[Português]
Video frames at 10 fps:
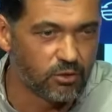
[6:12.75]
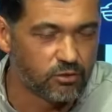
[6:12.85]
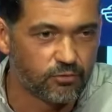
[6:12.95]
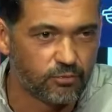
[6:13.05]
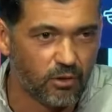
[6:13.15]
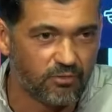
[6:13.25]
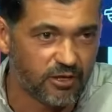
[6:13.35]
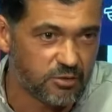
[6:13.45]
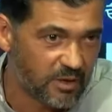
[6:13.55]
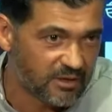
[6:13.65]
Mas o futebol
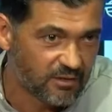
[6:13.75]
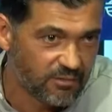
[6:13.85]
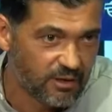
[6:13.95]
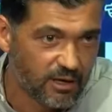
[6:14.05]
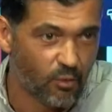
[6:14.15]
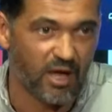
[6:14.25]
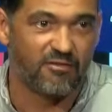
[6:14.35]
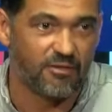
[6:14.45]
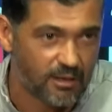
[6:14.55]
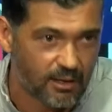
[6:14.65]
faz parte da vida e não é a
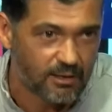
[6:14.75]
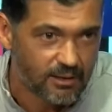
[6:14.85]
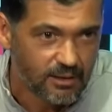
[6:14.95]
vida.